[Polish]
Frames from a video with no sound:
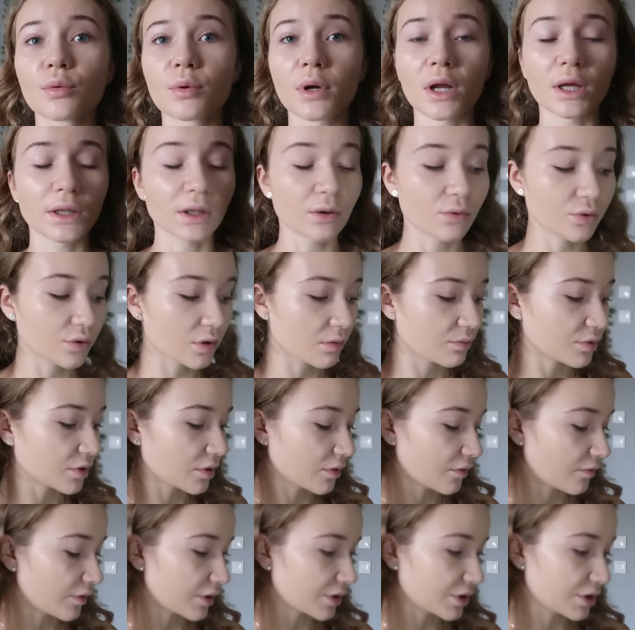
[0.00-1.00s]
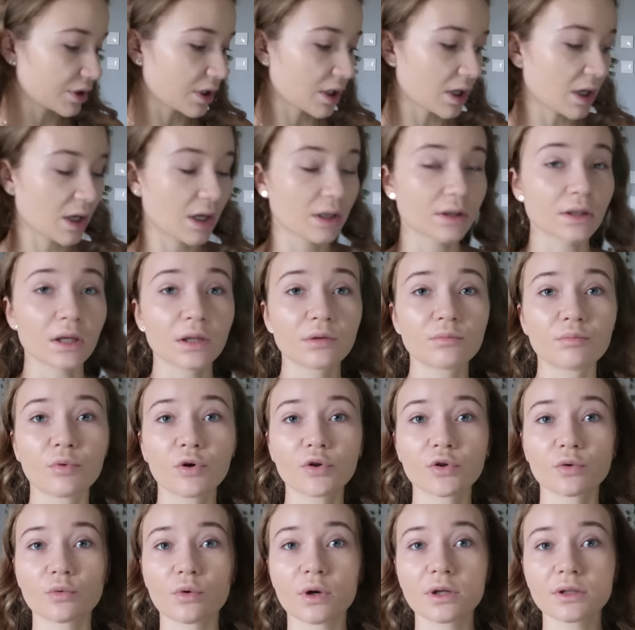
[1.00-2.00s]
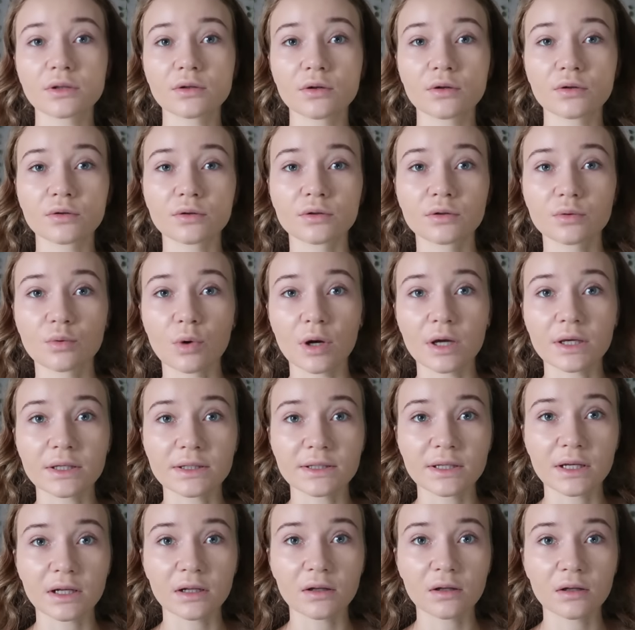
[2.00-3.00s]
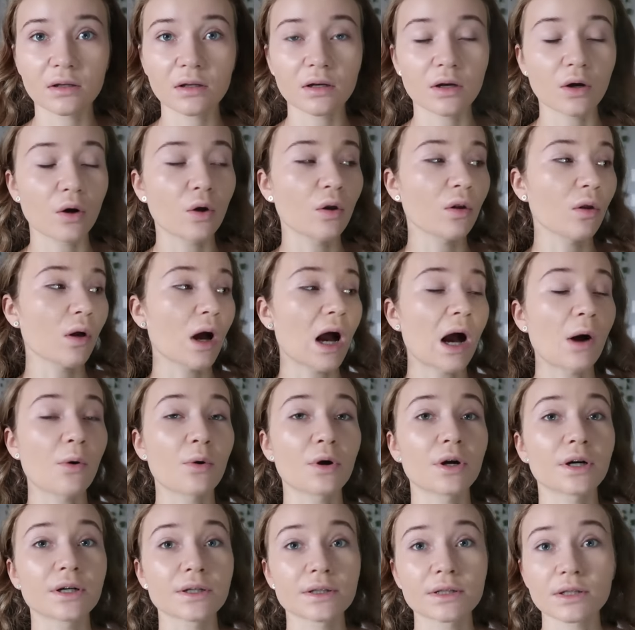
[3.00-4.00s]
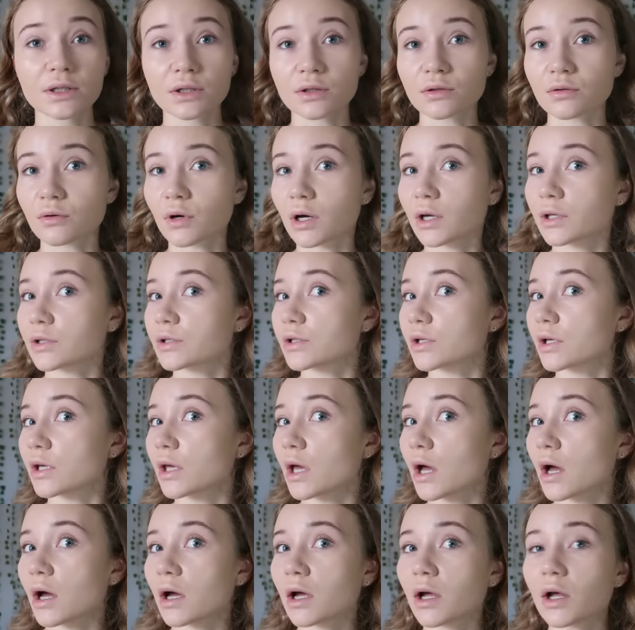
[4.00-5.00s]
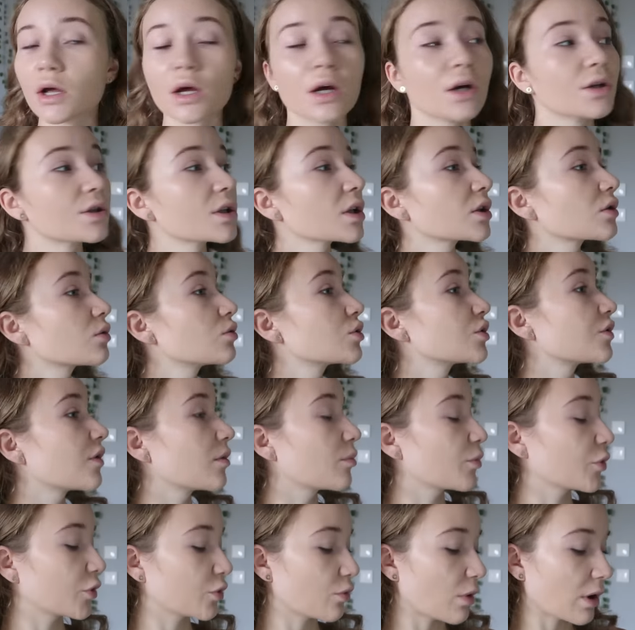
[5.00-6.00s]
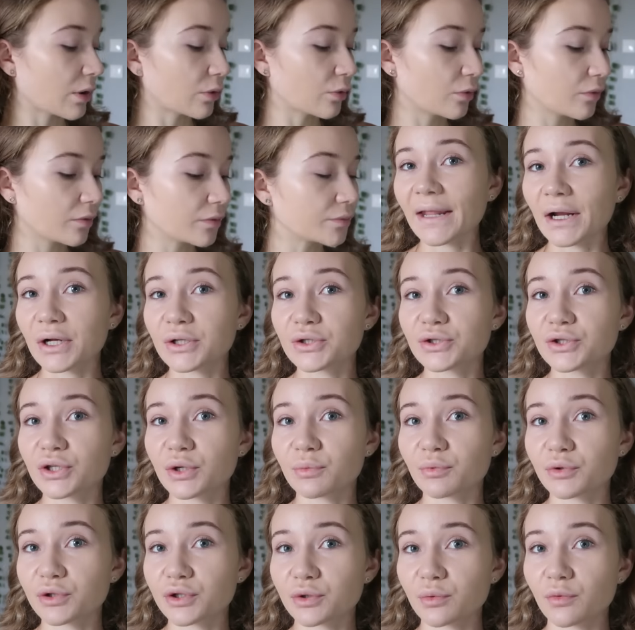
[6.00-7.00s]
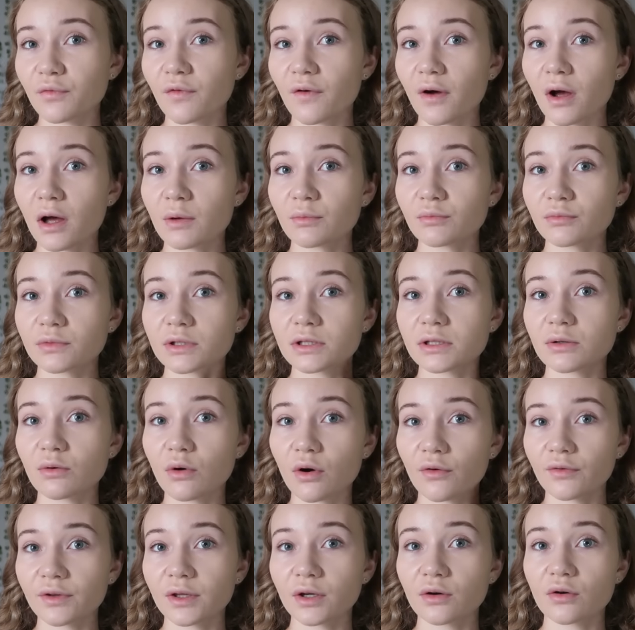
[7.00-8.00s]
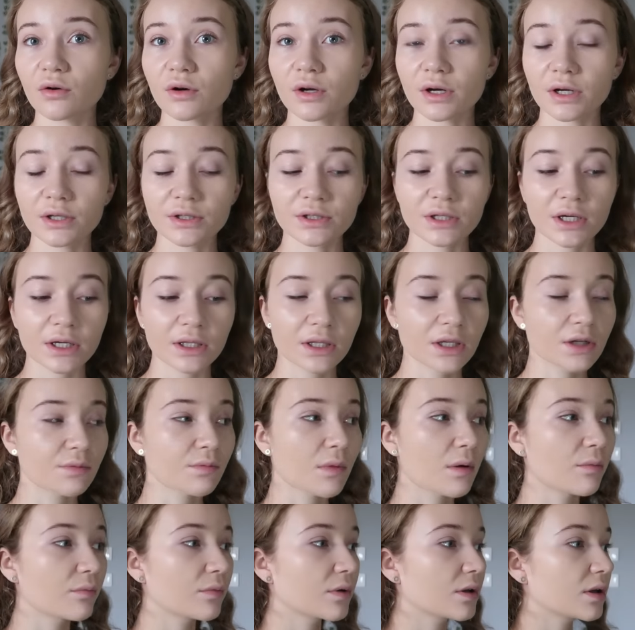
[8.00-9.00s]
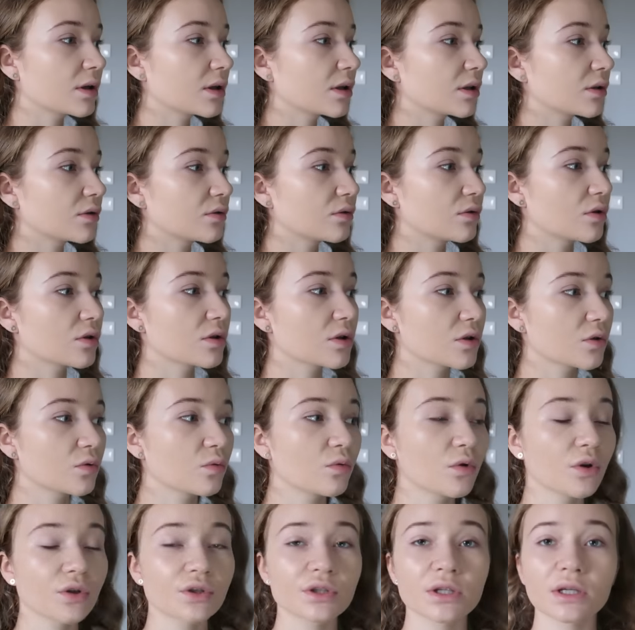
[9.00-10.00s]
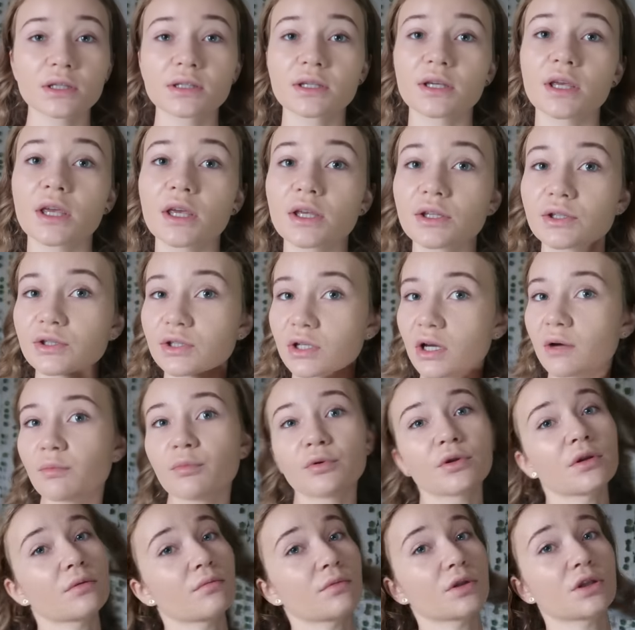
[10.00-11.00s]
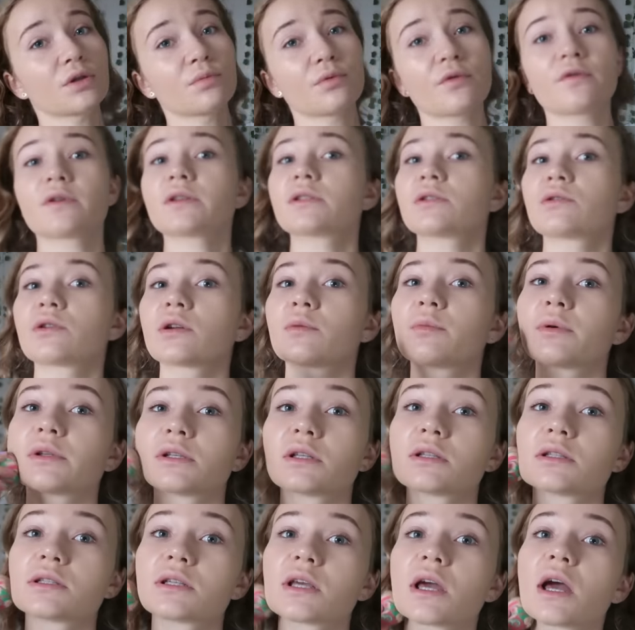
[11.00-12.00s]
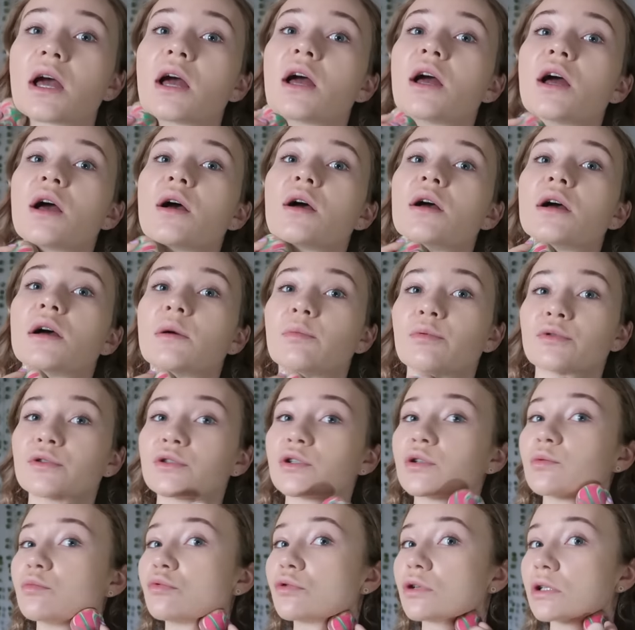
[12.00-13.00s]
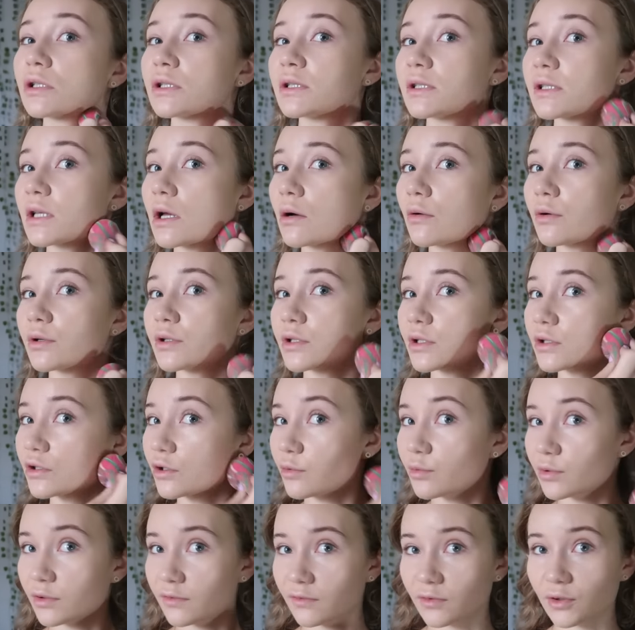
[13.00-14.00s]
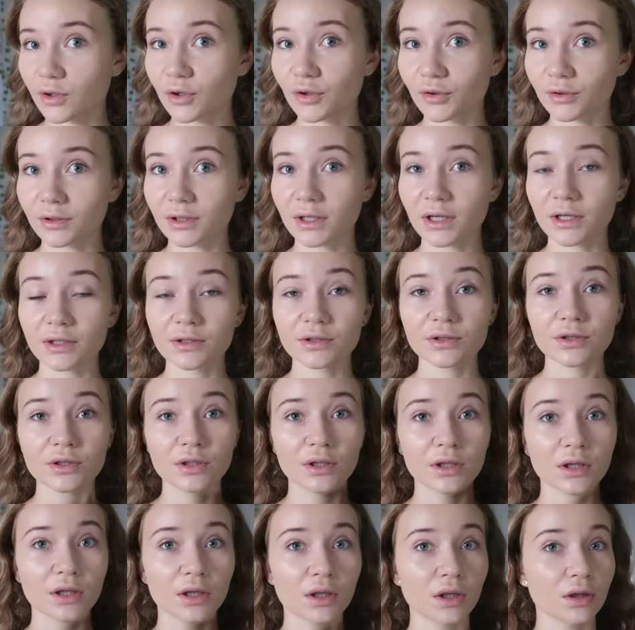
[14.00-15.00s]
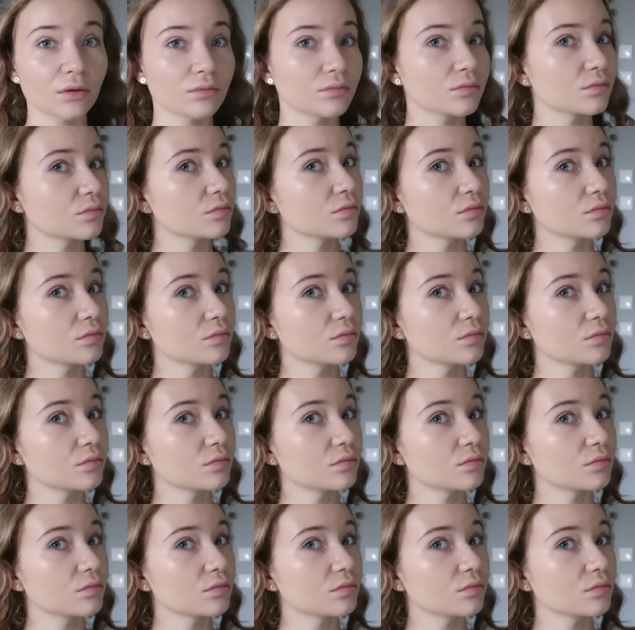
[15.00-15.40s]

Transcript: Dobra, nałożyłam sobie właśnie ten podkład od YSL All Hours i słuchajcie, ja rzadko używam podkładów, a dzisiaj potrzebowałam całkowitego krycia i też mam e, dosyć długo dzisiaj zajęcia, potem jeszcze prowadzę korepetycje, e, potrzebuję cały dzień dobrze wyglądać i